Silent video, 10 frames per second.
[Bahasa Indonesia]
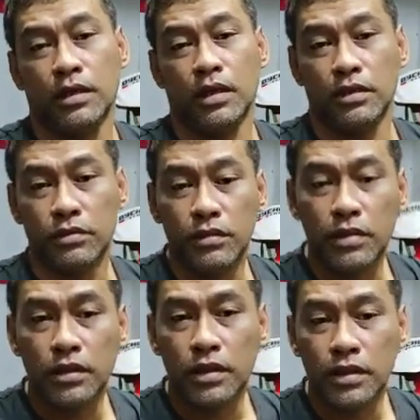ya itu
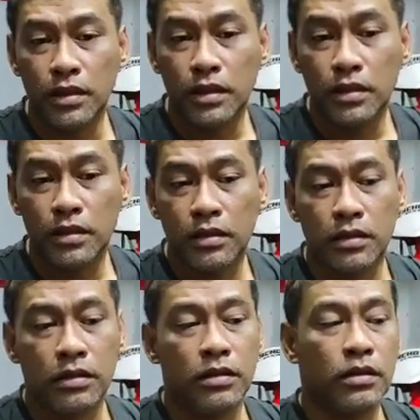terjadi
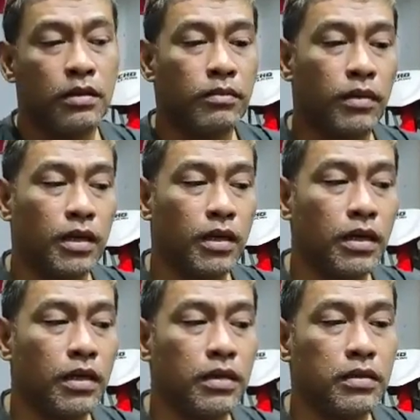
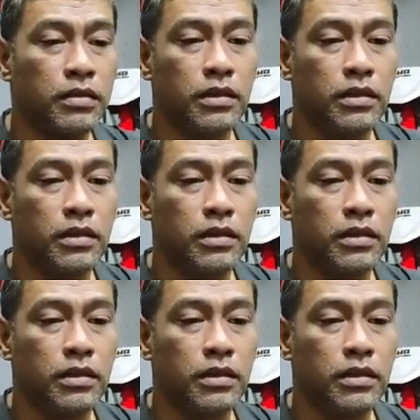maka